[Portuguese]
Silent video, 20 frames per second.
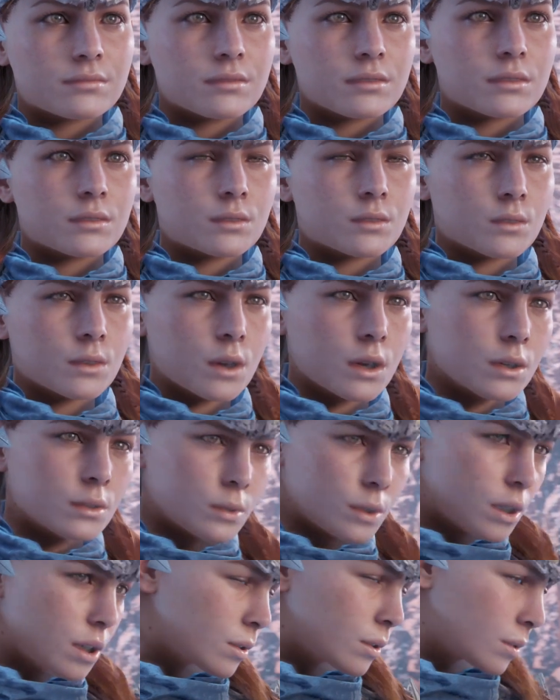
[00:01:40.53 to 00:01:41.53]
Uma
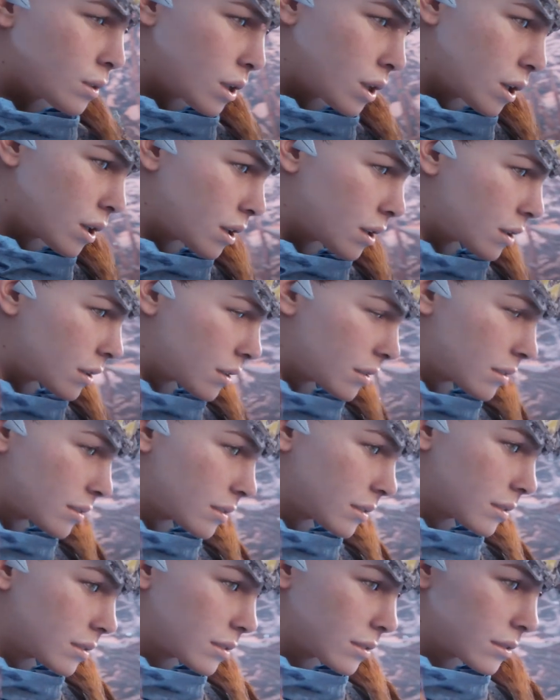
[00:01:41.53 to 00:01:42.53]
torrente sem
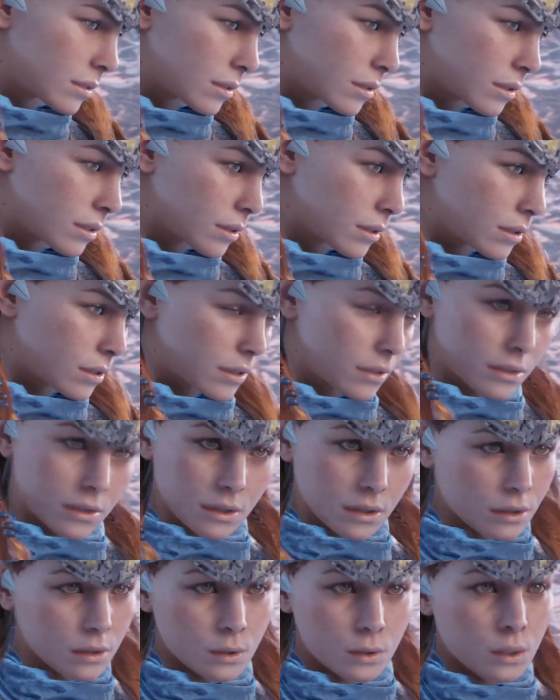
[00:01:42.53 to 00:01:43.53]
chuva?
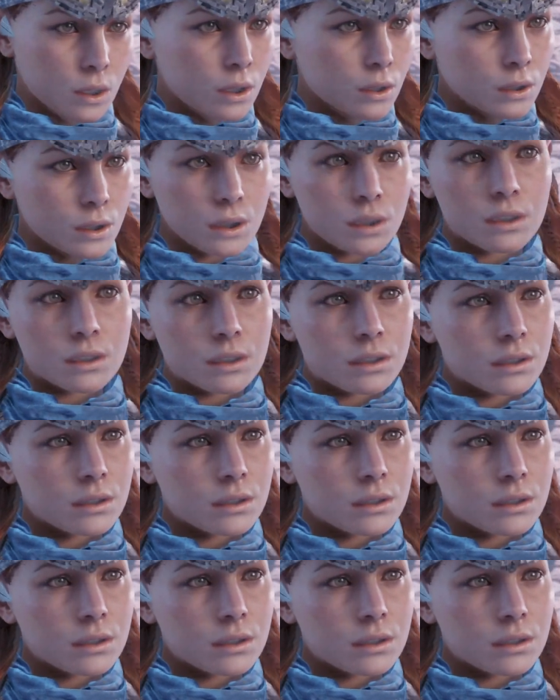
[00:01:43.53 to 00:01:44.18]
Isso é esquisito.